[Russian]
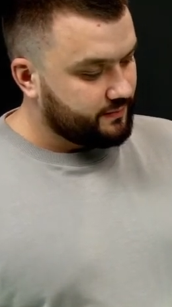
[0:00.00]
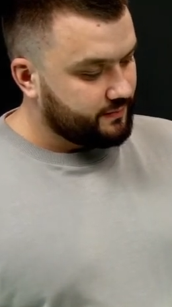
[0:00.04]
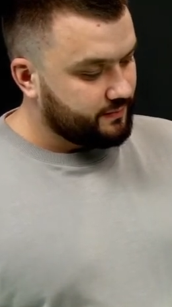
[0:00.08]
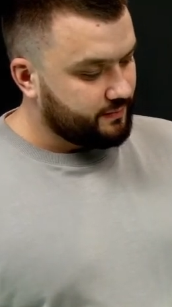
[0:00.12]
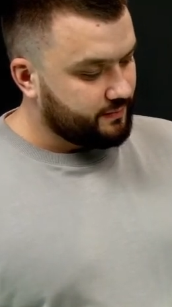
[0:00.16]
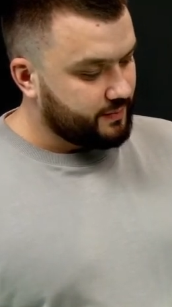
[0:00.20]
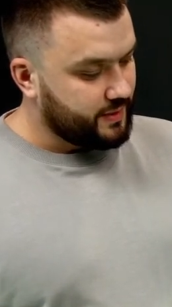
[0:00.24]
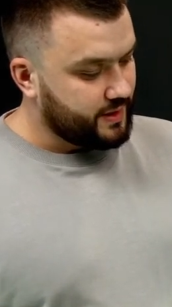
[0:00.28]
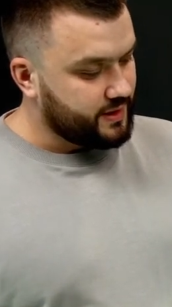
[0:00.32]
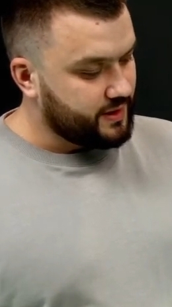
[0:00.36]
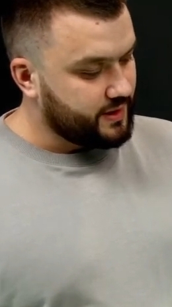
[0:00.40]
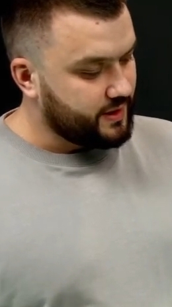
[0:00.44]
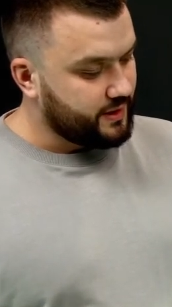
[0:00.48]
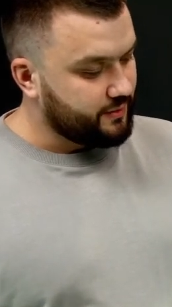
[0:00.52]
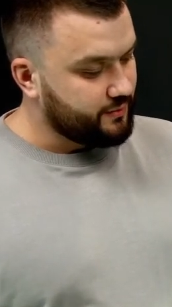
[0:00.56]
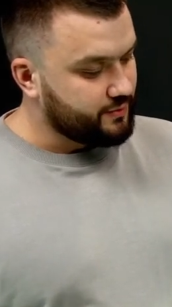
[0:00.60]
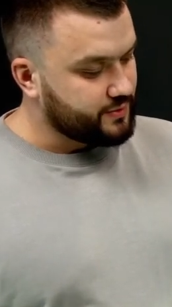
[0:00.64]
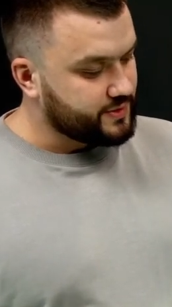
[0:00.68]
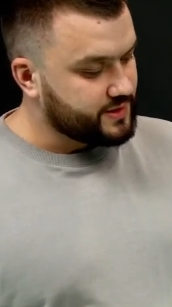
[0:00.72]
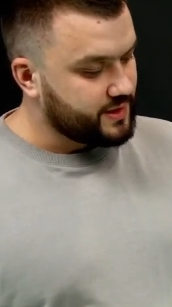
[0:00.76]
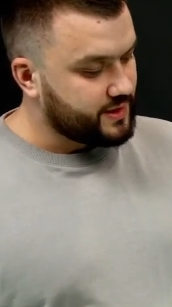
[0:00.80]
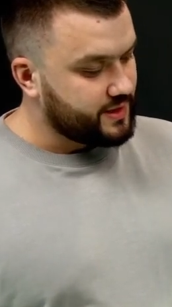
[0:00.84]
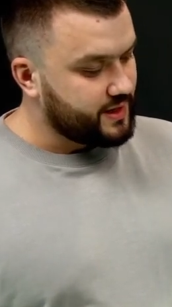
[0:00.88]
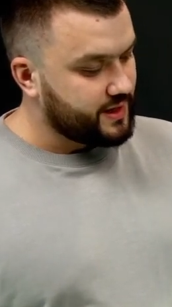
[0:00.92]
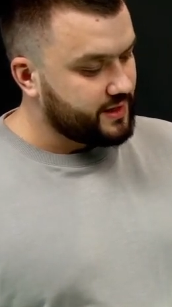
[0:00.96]
подтягиваются
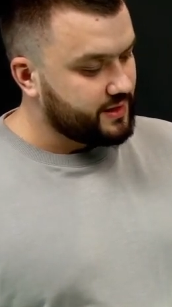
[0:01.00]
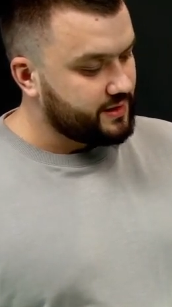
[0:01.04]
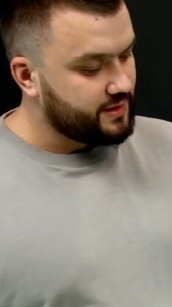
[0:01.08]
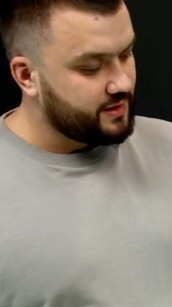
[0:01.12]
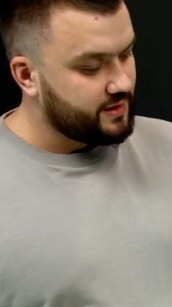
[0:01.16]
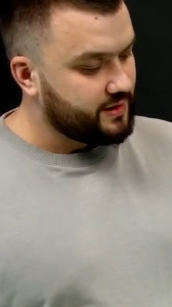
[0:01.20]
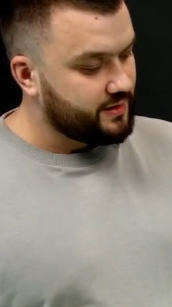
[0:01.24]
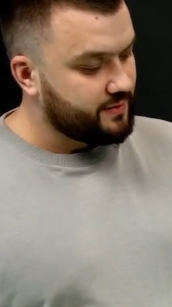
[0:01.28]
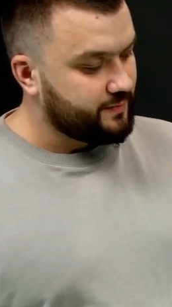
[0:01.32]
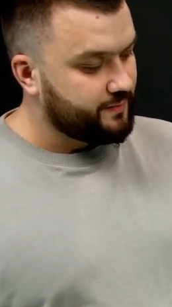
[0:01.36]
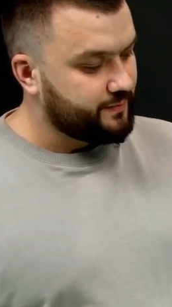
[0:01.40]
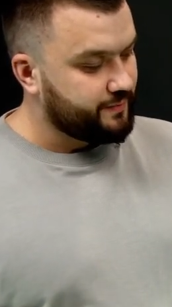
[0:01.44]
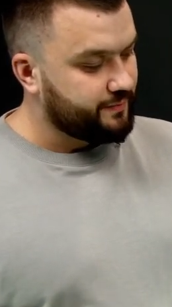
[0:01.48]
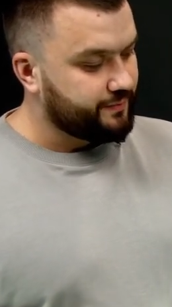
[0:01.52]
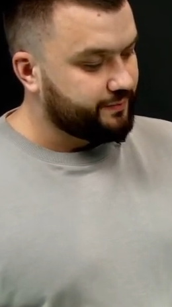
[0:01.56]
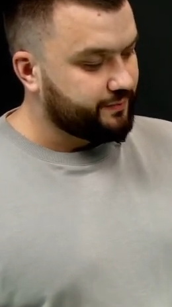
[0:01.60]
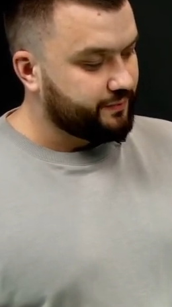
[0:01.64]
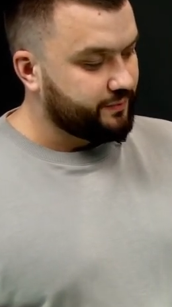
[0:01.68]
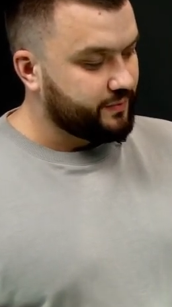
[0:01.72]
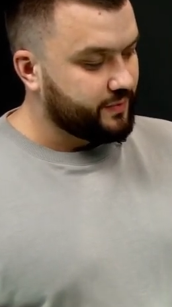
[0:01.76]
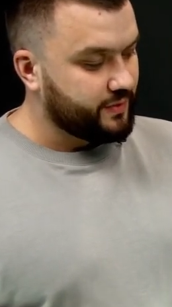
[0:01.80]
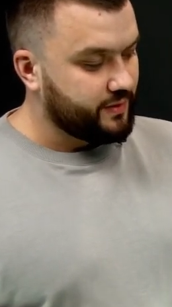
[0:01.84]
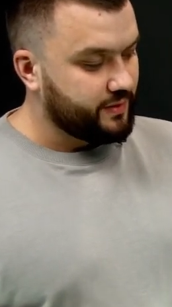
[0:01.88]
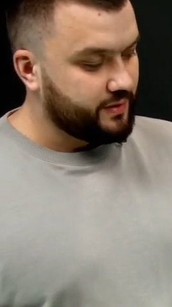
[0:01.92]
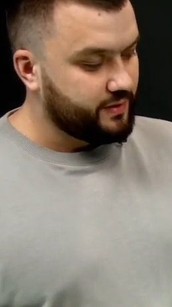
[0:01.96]
данные,
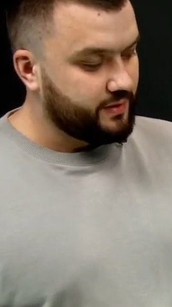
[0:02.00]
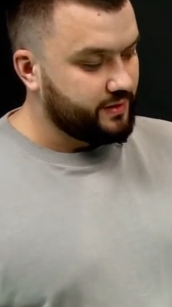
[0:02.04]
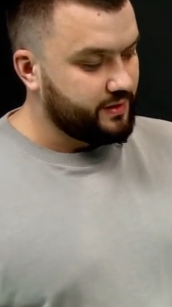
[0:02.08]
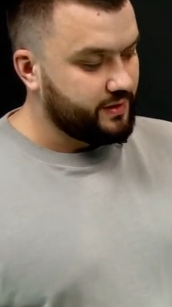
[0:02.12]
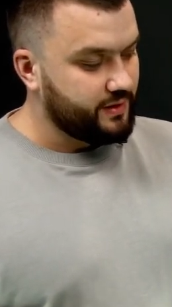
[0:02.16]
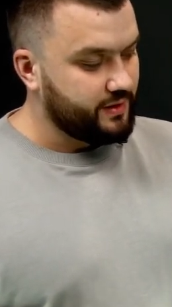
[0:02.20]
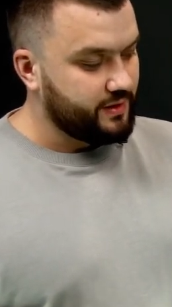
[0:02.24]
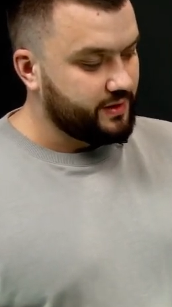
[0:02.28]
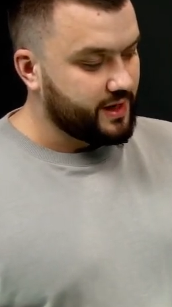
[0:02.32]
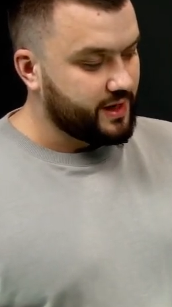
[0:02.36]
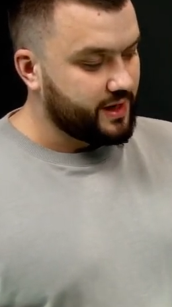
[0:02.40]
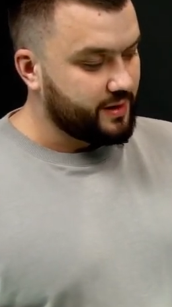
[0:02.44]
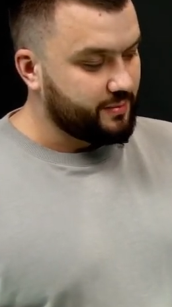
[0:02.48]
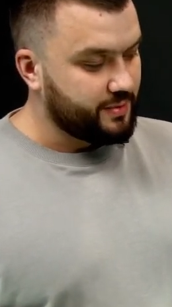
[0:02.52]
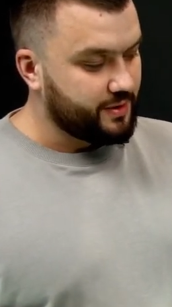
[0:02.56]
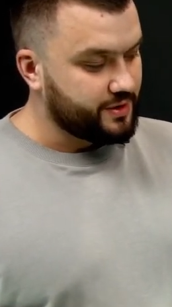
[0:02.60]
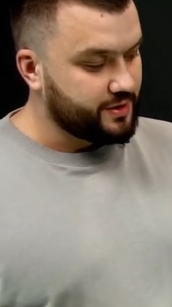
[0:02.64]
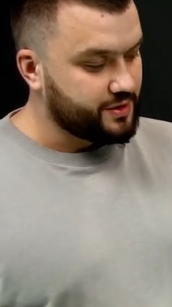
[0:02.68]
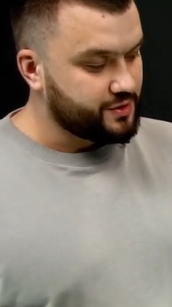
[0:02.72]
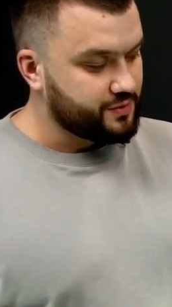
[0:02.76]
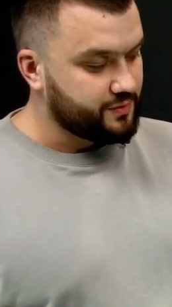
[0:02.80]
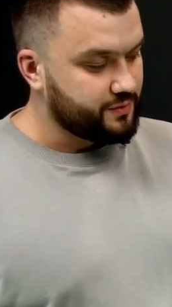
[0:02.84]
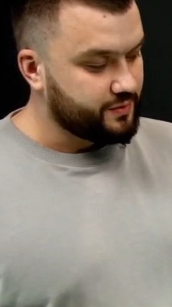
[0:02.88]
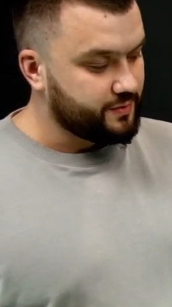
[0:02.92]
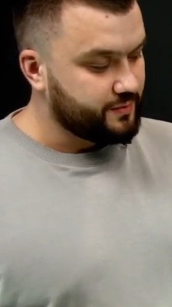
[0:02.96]
и я
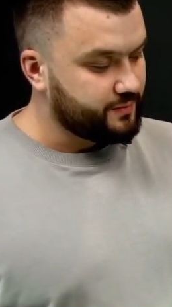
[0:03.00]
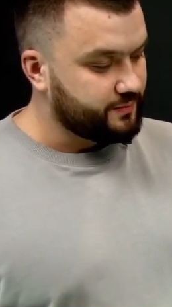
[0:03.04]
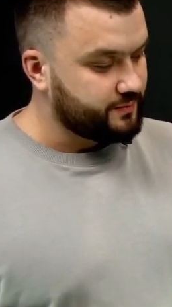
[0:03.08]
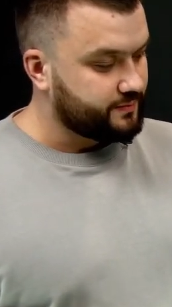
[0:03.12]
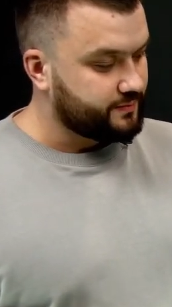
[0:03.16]
оплачиваю.